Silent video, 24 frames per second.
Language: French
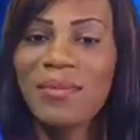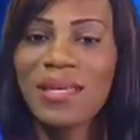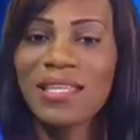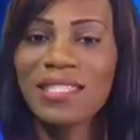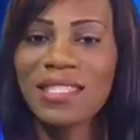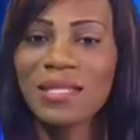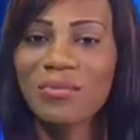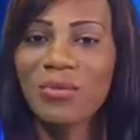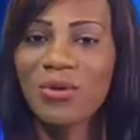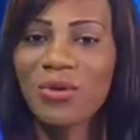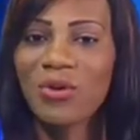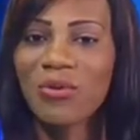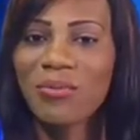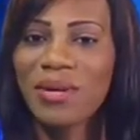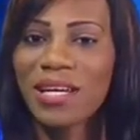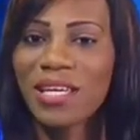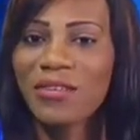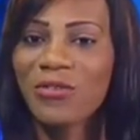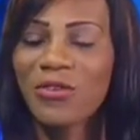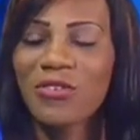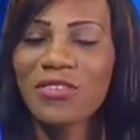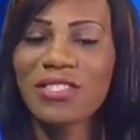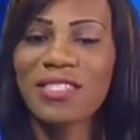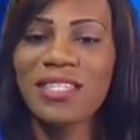merci beaucoup,
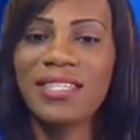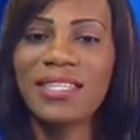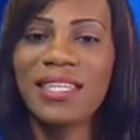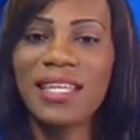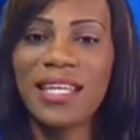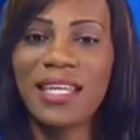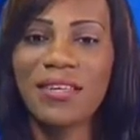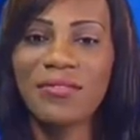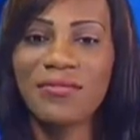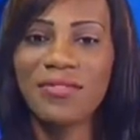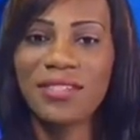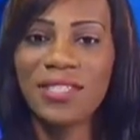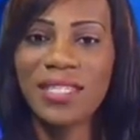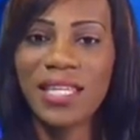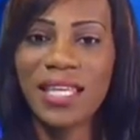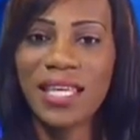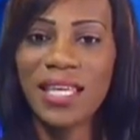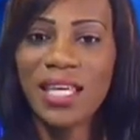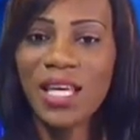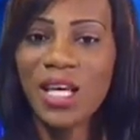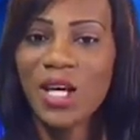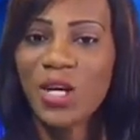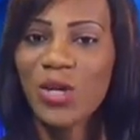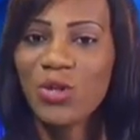Marie-France. C'était
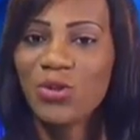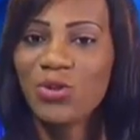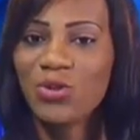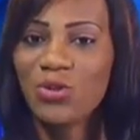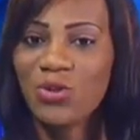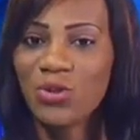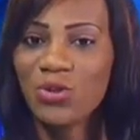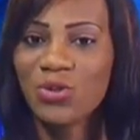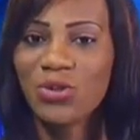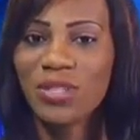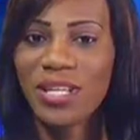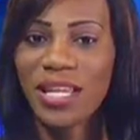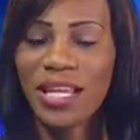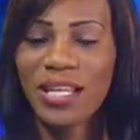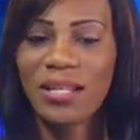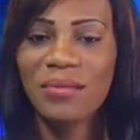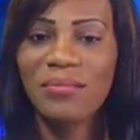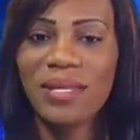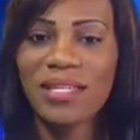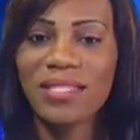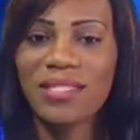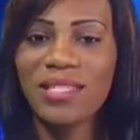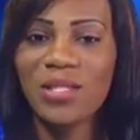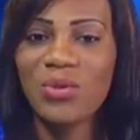l'invité du
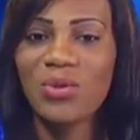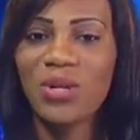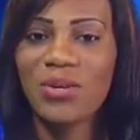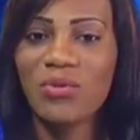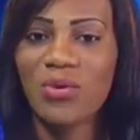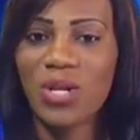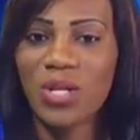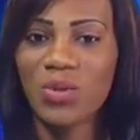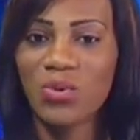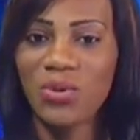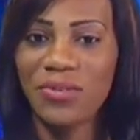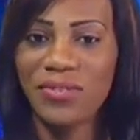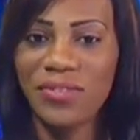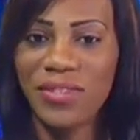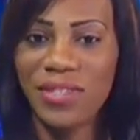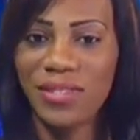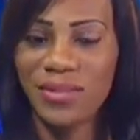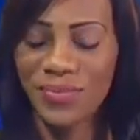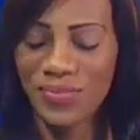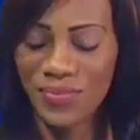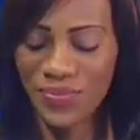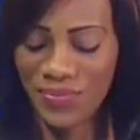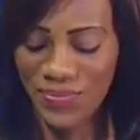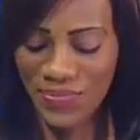journal. Merci de l'avoir
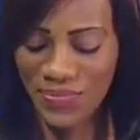suivi.